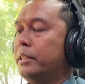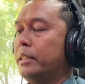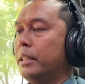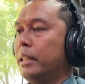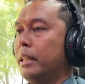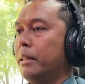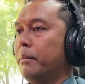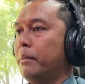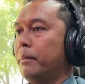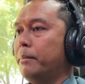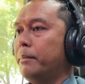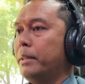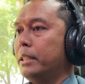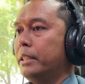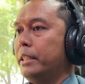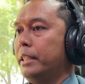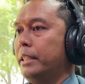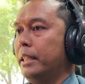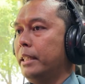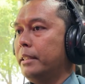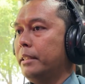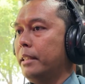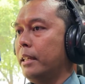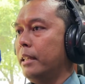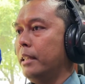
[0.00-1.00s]
jika memang
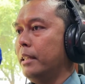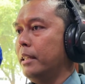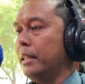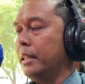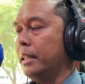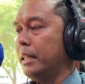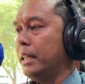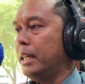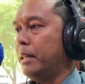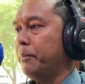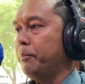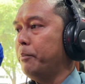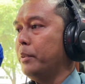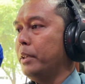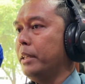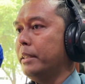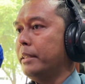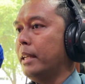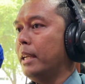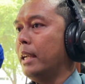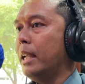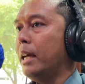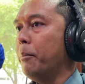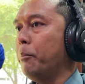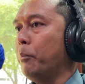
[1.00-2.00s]
dinyatakan lengkap
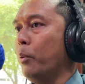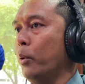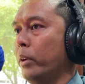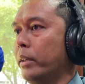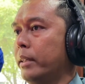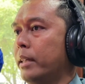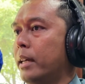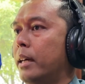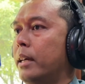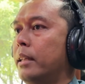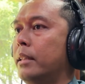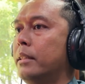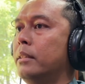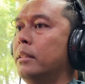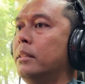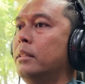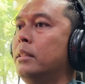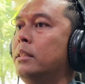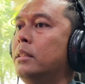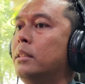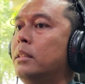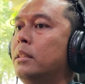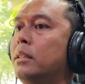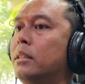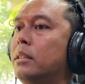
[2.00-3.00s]
kita laporkan
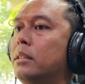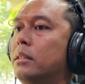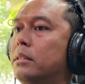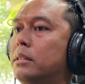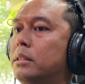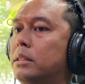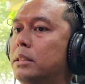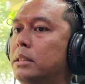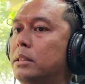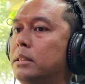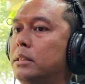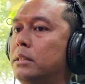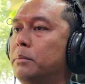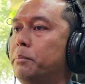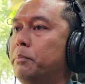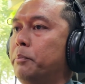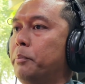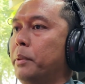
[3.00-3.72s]
uh,